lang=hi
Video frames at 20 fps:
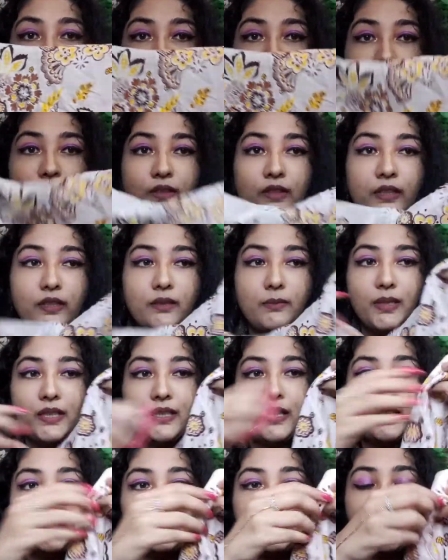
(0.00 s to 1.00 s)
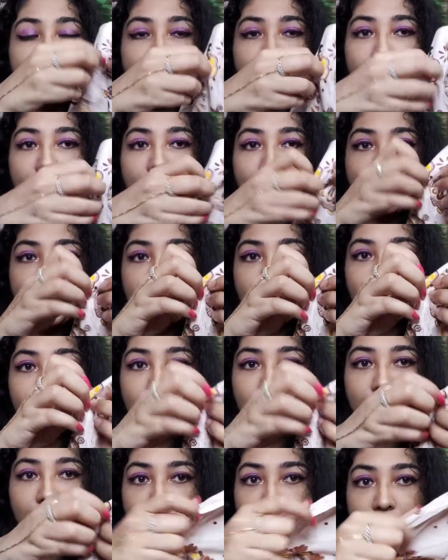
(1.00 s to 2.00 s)
आपको स्लिट मिल जाती है
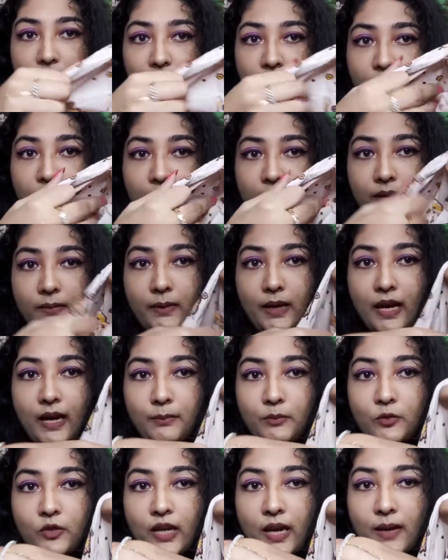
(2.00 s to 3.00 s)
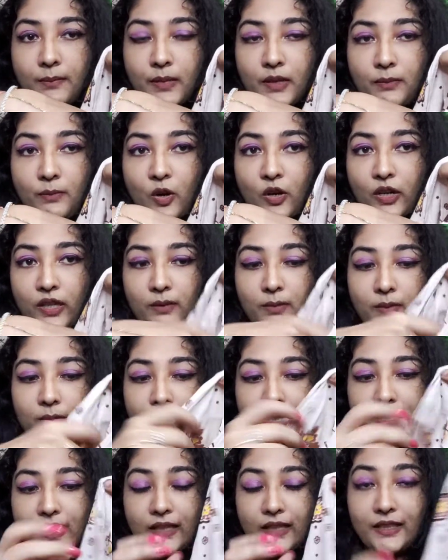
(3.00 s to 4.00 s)
एंड एक साइड में आपको यहाँ पर पॉकेट भी
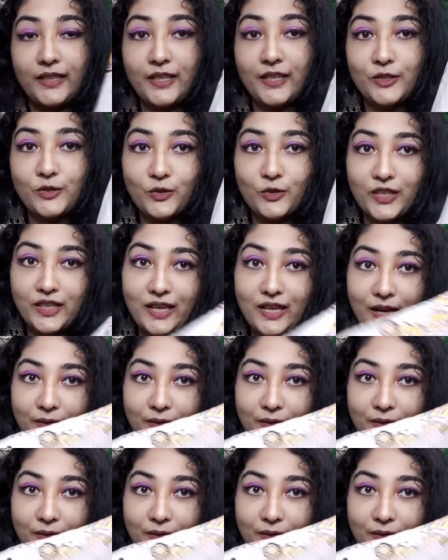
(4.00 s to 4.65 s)
मिल जाती है जो कि